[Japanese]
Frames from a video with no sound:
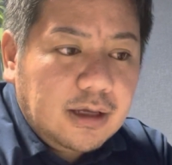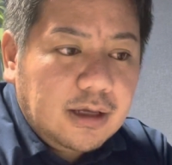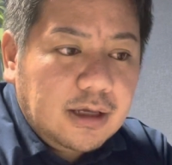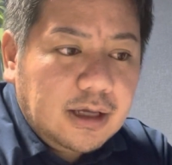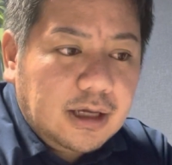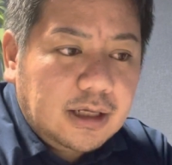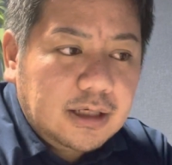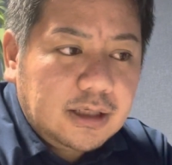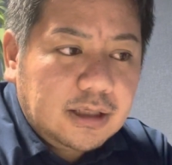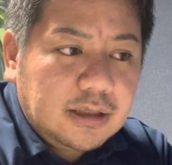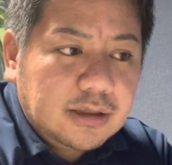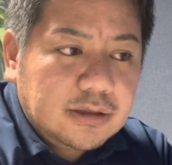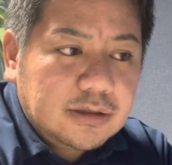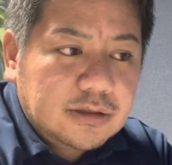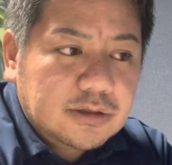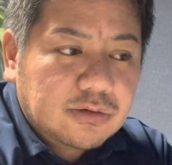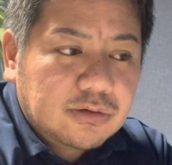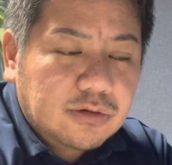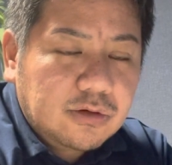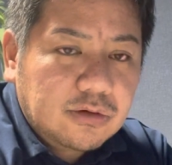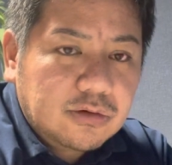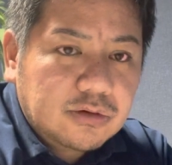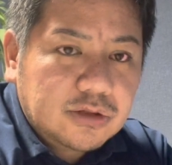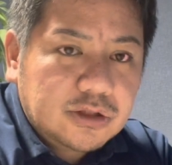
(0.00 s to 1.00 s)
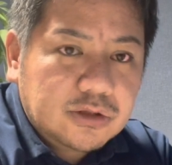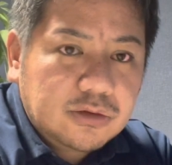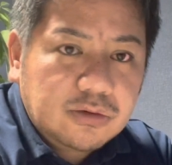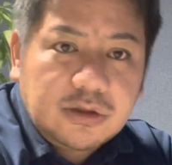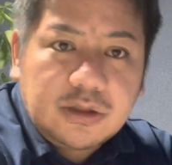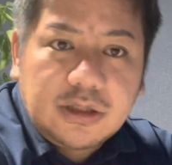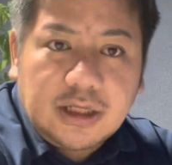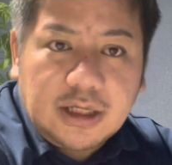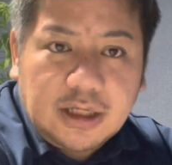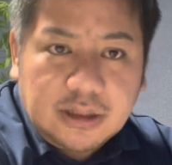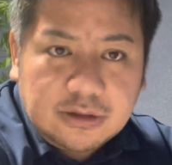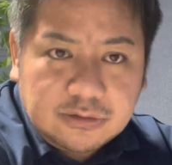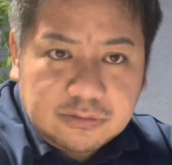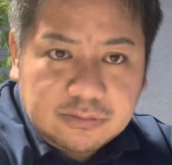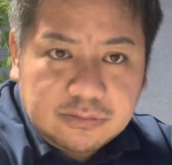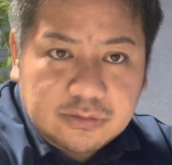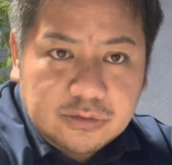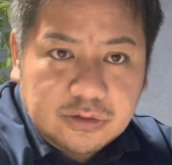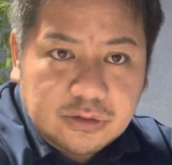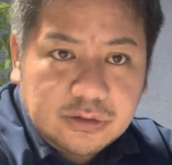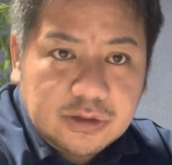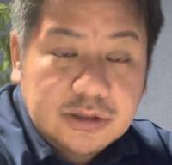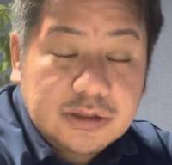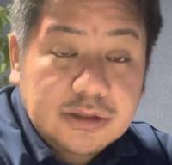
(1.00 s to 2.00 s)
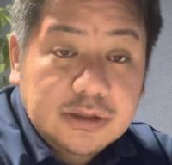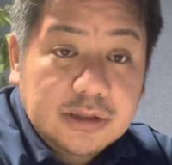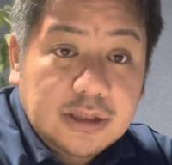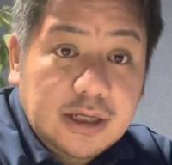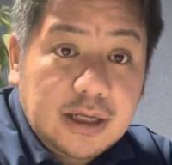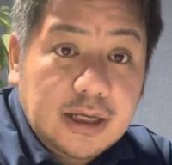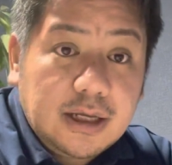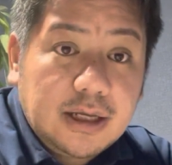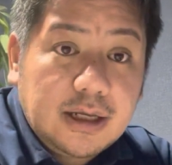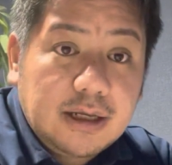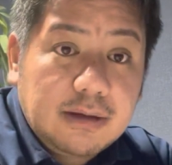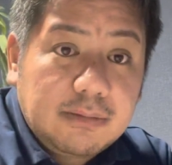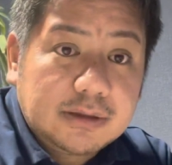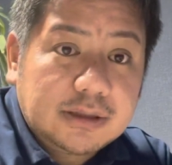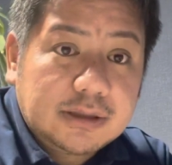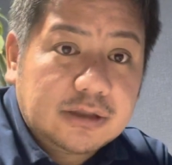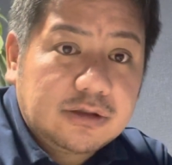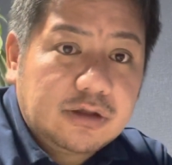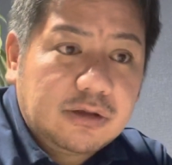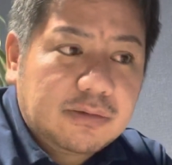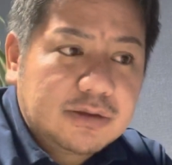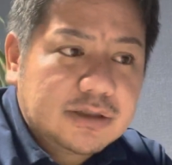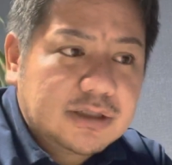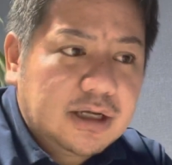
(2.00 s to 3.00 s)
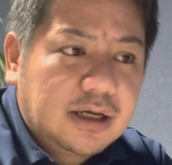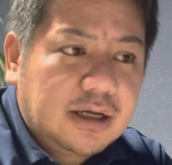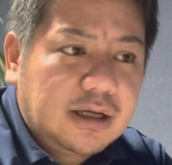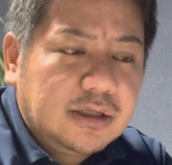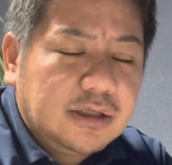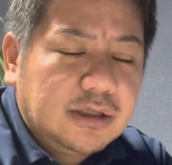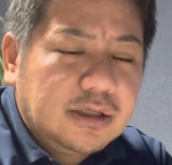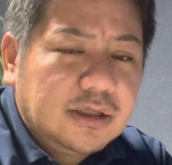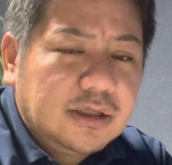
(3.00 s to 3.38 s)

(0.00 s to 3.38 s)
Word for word: やはりそれを1人でやるとですね、まあ、例えばじゃあ、